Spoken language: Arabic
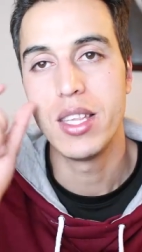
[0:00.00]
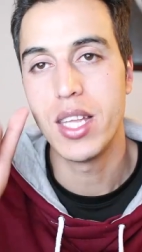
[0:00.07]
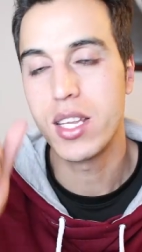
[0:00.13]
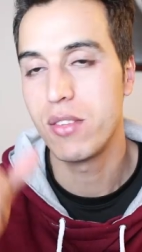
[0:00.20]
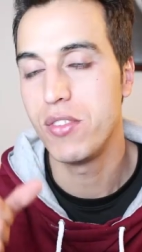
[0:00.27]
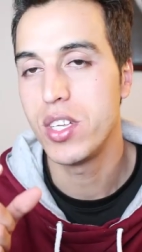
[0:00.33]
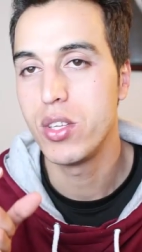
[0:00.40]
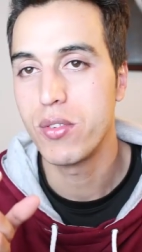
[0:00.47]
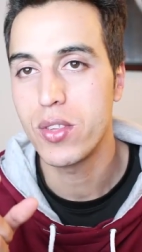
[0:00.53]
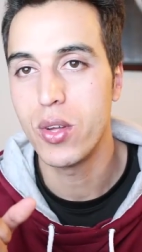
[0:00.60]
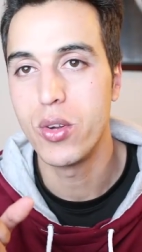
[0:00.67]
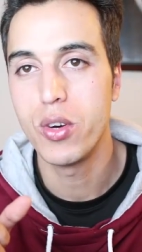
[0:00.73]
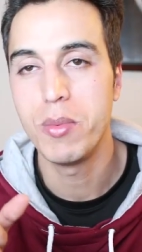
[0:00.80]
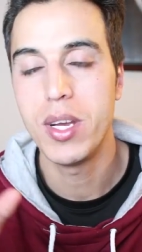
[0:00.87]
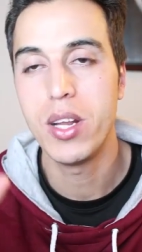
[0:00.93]
درت فيديو في
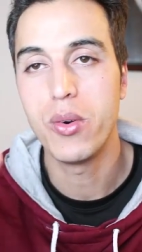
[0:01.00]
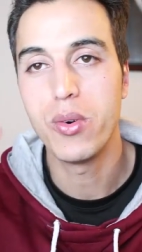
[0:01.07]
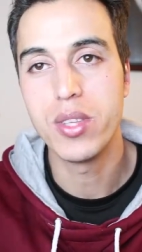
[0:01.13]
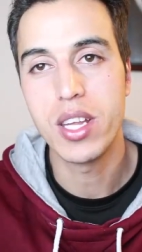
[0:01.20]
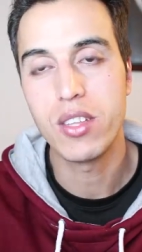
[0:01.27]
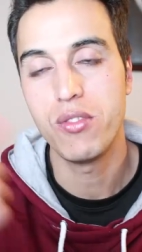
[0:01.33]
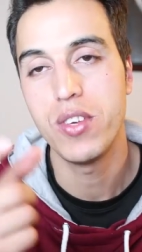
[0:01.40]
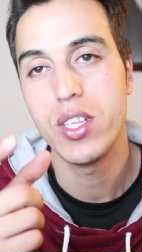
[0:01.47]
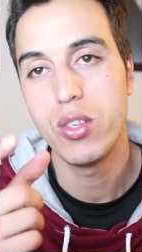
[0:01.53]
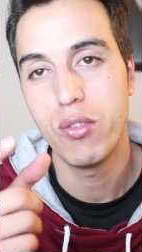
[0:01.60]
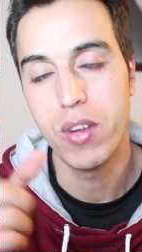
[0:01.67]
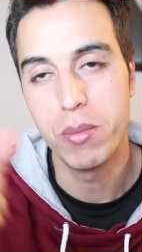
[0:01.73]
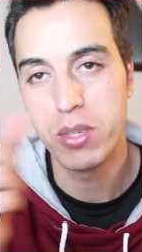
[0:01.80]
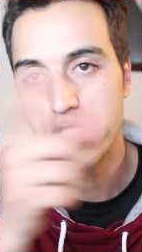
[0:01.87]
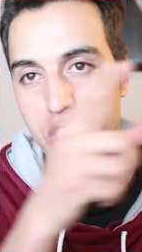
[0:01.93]
الطوموبيل ودرت فيديو في
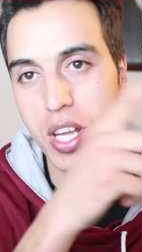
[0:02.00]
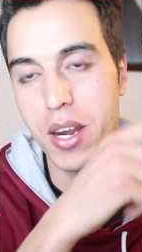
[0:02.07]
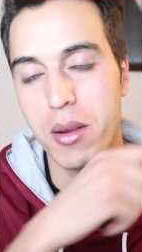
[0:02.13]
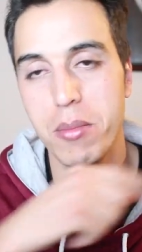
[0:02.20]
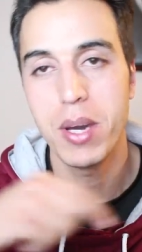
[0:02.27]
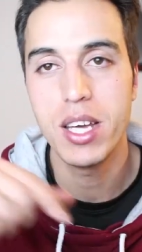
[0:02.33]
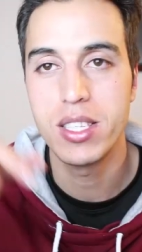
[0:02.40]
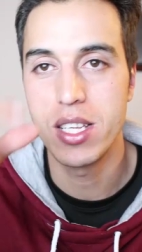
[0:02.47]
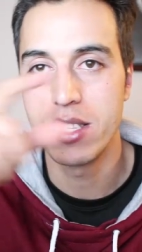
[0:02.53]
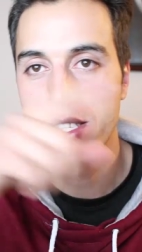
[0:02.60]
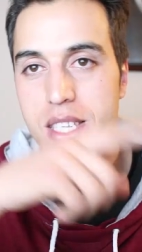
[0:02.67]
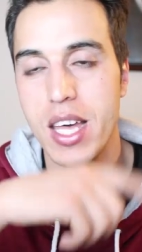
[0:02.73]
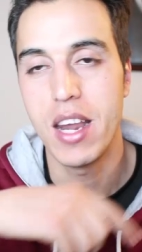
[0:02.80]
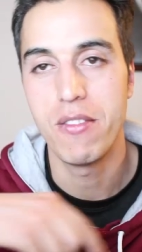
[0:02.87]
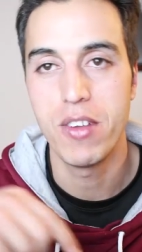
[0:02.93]
المتجر بقيت
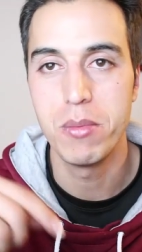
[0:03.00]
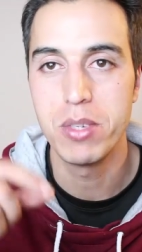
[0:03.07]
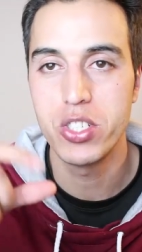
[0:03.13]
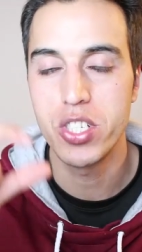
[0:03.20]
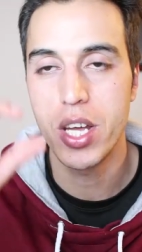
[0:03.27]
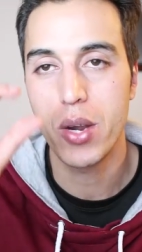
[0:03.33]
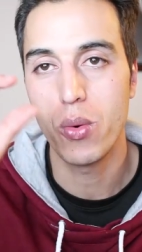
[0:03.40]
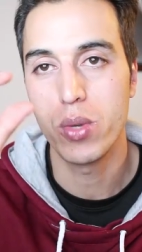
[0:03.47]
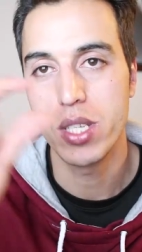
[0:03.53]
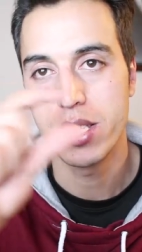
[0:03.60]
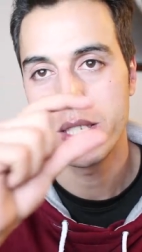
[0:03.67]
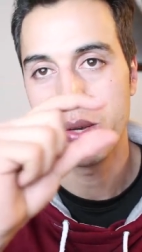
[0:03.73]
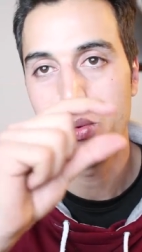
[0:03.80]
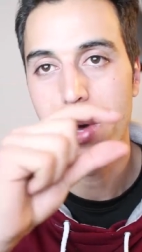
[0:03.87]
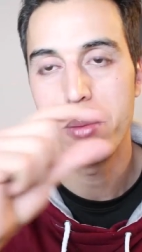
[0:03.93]
نتسارى في المتجر
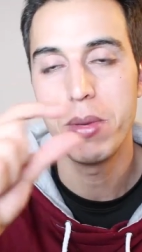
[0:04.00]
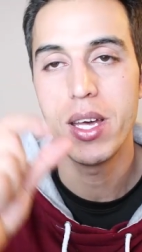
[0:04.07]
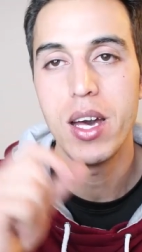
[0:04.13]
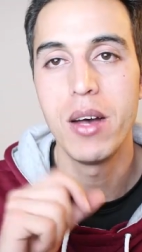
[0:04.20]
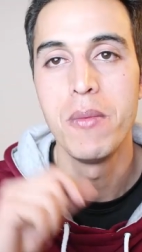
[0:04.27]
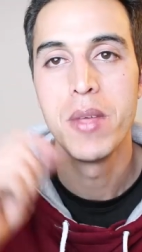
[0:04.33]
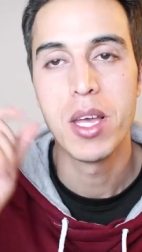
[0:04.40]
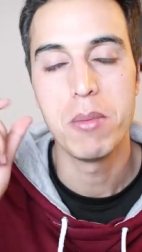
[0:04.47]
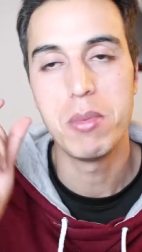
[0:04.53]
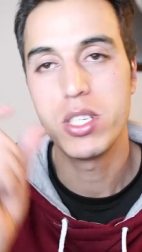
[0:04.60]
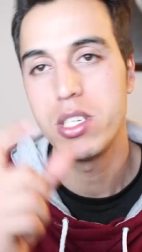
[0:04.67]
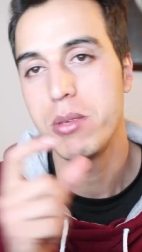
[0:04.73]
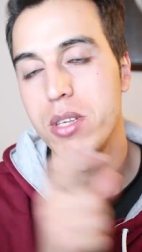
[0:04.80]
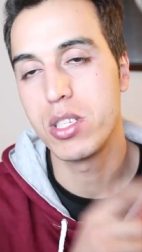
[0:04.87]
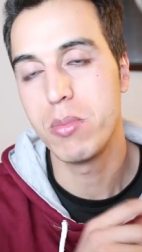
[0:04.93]
وتنصور بها باش
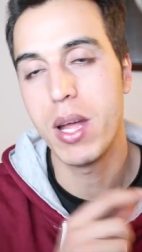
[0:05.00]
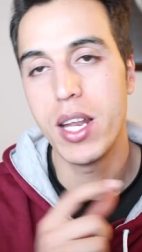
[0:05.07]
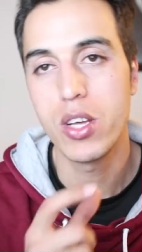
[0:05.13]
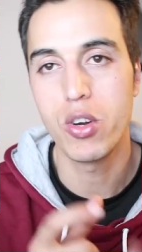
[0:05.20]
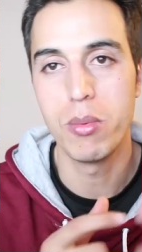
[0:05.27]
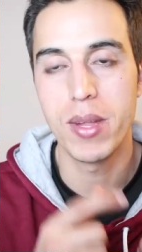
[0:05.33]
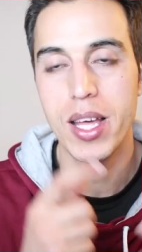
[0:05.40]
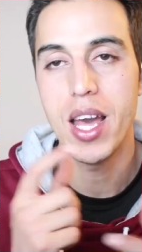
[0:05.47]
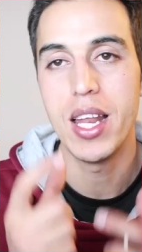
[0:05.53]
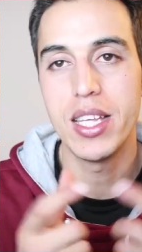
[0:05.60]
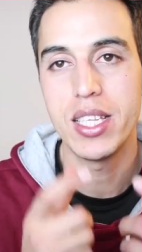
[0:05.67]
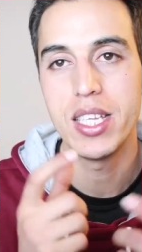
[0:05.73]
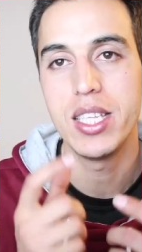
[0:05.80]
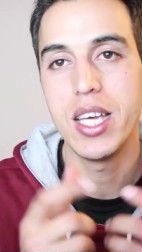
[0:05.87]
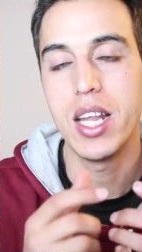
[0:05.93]
تبان لكم
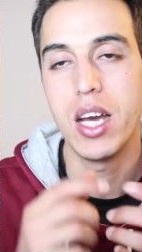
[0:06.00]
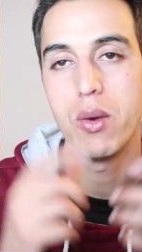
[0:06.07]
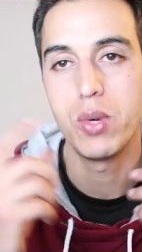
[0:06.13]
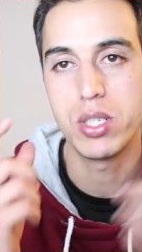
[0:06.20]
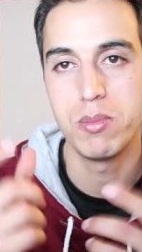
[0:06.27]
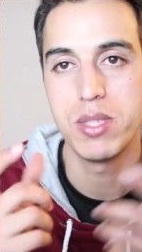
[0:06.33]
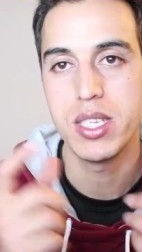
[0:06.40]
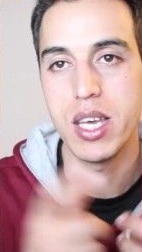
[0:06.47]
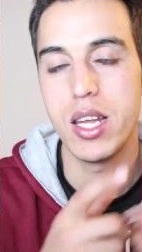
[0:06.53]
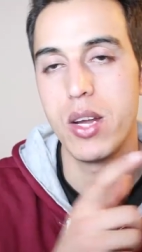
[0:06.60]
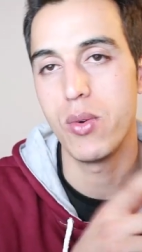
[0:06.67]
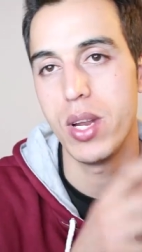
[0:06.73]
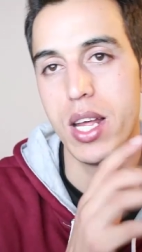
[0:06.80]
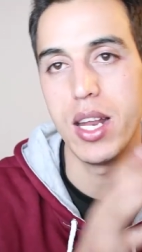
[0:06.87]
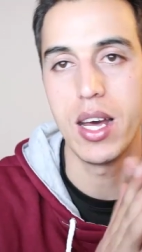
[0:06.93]
الكاليتي ديالها واش مزيانه
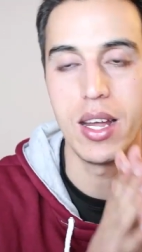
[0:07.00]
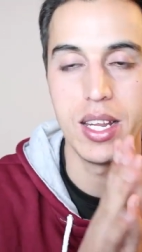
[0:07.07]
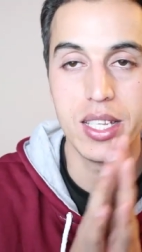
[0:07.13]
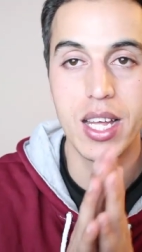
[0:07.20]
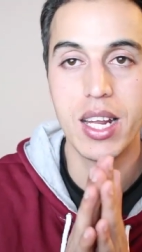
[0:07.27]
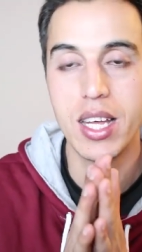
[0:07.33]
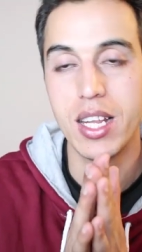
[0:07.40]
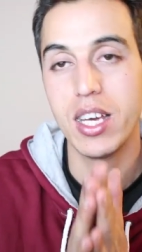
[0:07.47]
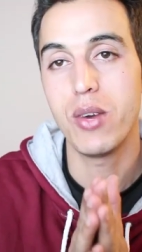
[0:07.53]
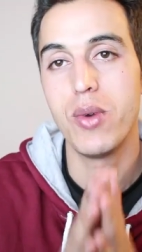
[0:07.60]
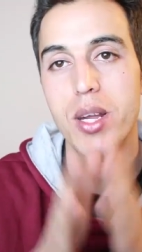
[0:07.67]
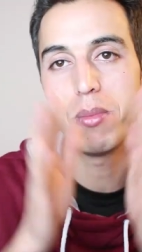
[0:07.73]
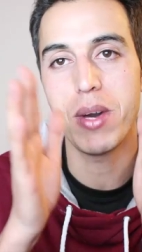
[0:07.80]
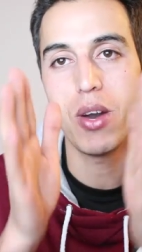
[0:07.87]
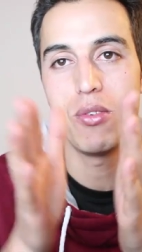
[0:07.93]
ولا لا لذلك
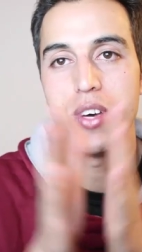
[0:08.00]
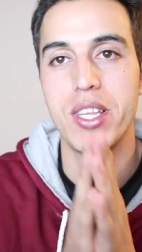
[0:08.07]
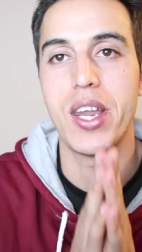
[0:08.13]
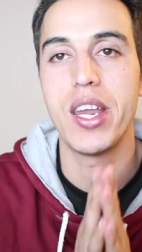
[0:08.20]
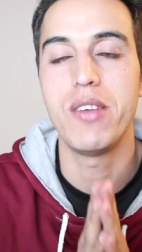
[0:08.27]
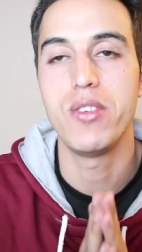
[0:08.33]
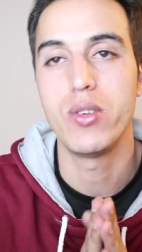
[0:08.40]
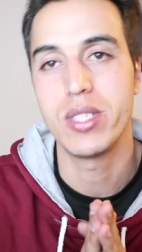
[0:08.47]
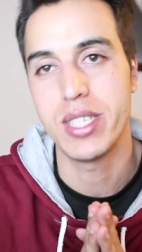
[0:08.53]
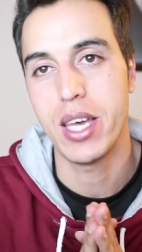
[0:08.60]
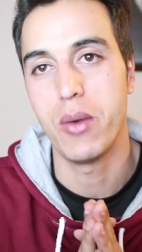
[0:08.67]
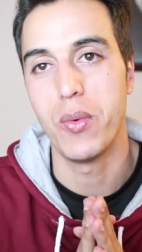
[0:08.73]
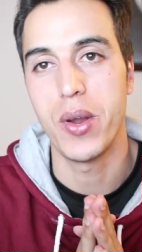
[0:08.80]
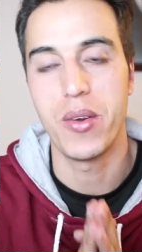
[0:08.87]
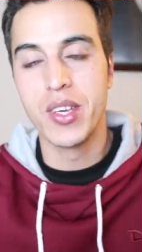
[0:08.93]
الاخوان بقاو في هذا الريفيو الصغير